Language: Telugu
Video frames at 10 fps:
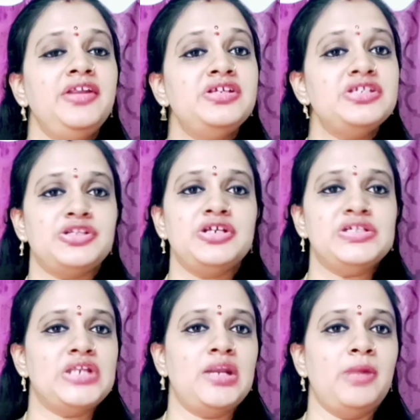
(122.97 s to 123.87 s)

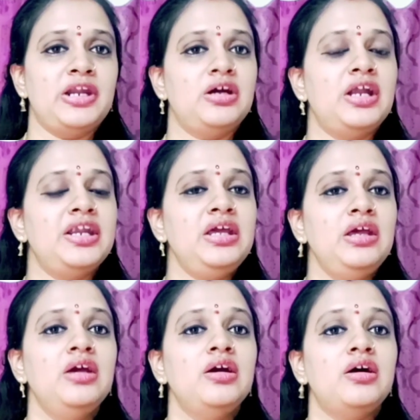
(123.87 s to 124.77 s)
రిజిస్ట్రేషన్ అనమాట అంటే
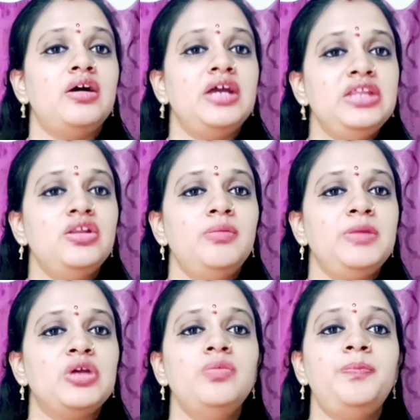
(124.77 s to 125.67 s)
ఇందులో
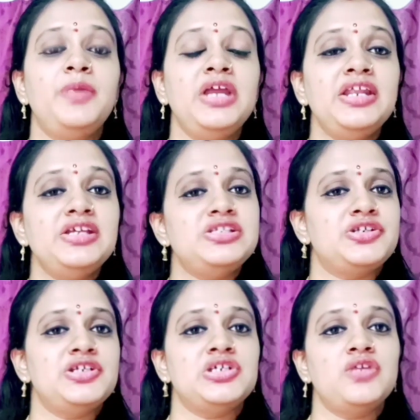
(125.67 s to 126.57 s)
మీకు ప్రీ
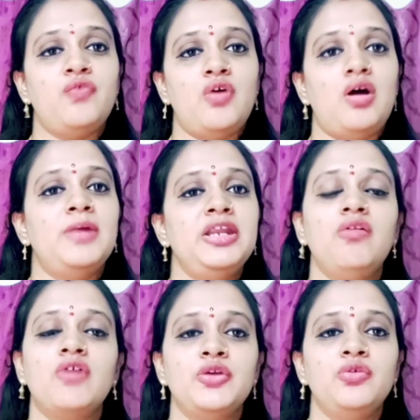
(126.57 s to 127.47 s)
రిజిస్ట్రేషన్ ఫామ్ అని
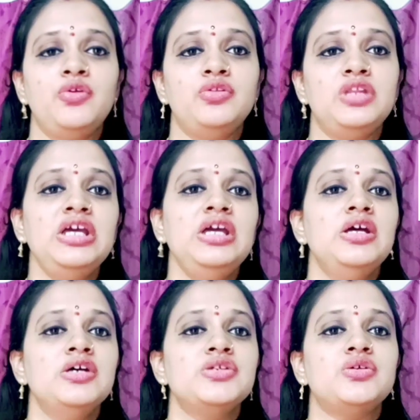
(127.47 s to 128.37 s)
ఒకటి ఉంటుంది
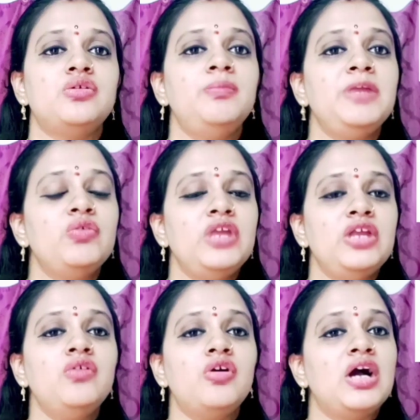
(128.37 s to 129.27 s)
సో మీకు
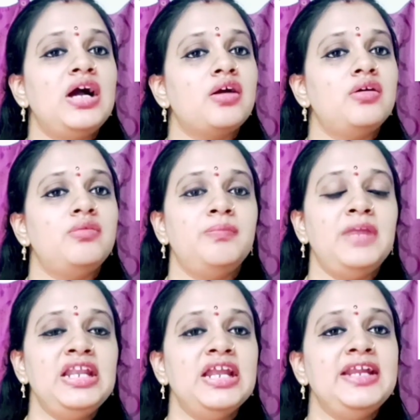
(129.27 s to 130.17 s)
నేను ఒక
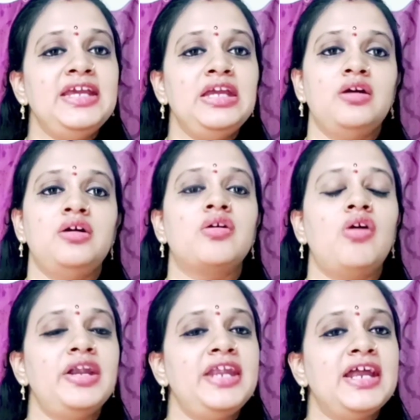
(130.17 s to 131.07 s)
మెయిల్ ఐడి
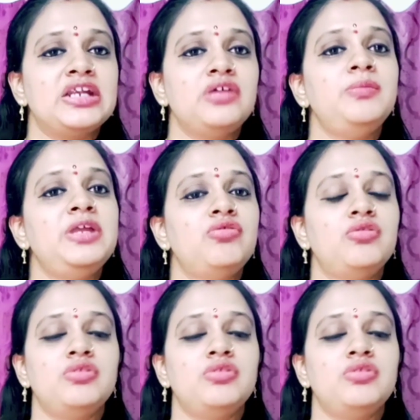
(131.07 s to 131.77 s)
కాంటాక్ట్ మీరు